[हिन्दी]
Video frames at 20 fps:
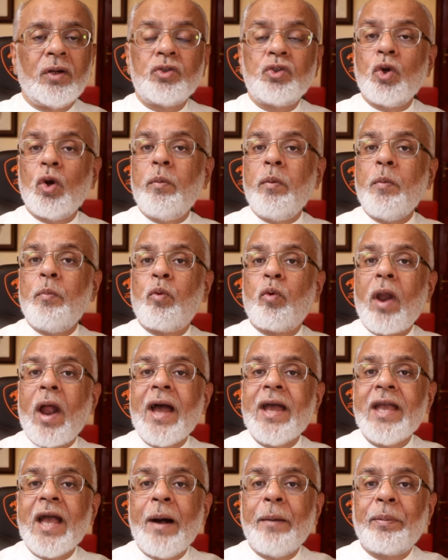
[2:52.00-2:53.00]
जो भी
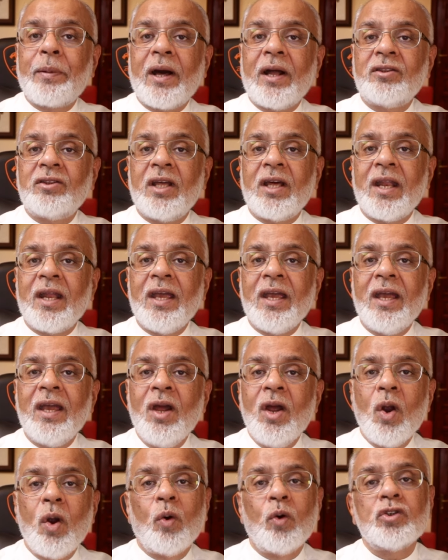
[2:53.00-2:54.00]
बुराई आप करते रहें
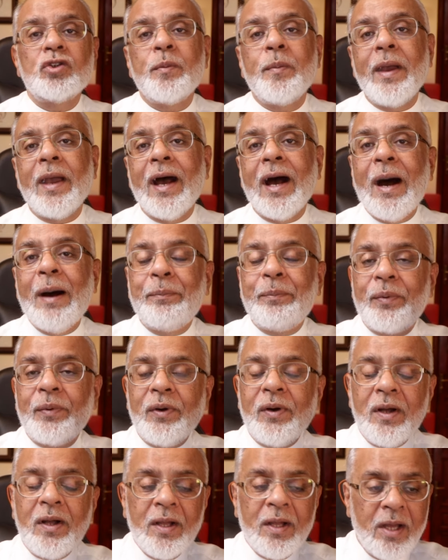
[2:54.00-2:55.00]
उसमें आप
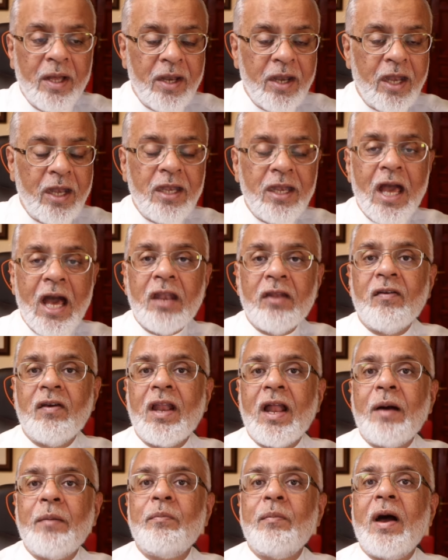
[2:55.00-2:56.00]
निन्यानवे
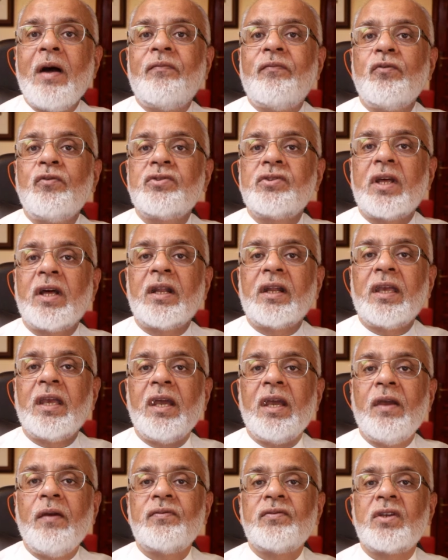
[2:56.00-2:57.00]
नाम महफूज करके
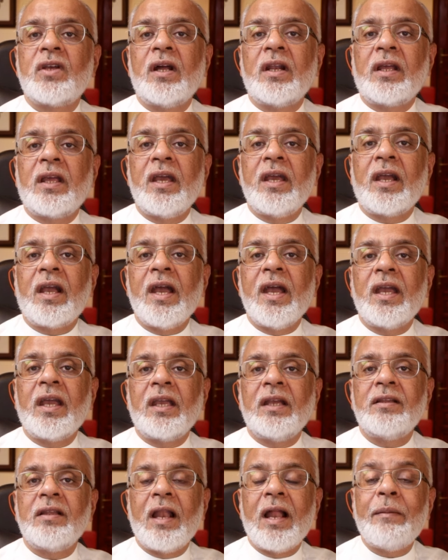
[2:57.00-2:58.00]
हिफ्स करके कहें
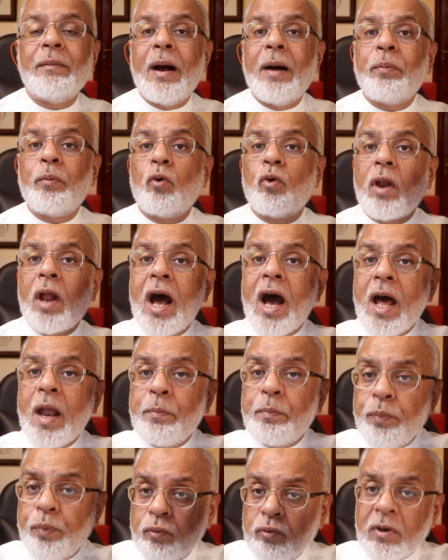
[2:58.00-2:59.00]
कि जनाब आप
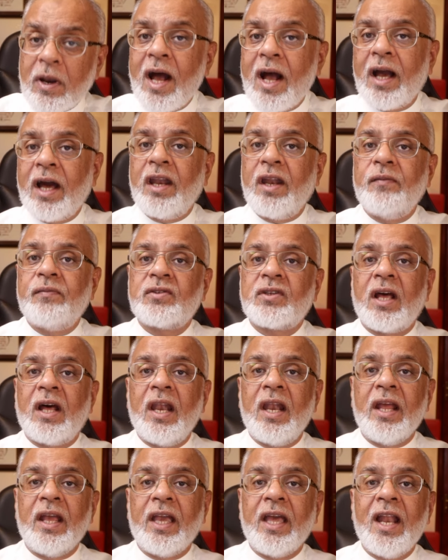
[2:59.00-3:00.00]
कुरान पूरा अगर हिफ्स कर
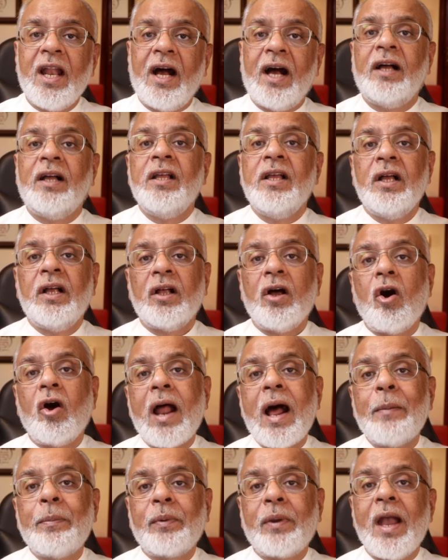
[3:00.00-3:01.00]
लेंगे ना
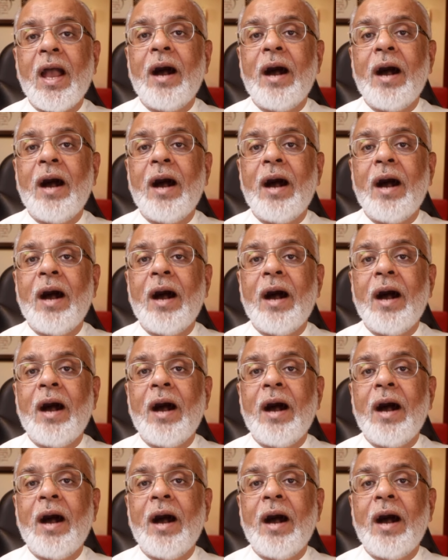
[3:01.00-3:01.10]
और आपके